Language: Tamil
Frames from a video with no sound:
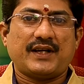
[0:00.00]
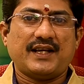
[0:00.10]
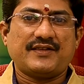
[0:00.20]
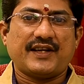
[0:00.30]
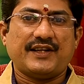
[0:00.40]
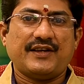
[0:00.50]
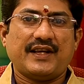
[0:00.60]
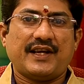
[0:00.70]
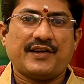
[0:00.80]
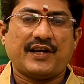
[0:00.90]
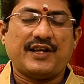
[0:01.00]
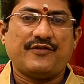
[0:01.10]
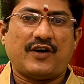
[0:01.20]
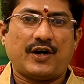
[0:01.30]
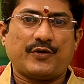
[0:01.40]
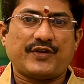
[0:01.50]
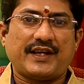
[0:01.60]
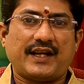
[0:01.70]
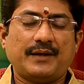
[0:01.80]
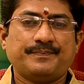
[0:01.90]
கிளிக் செய்து எங்களை ஃபாலோ
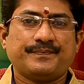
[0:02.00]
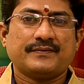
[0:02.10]
செய்யலாம்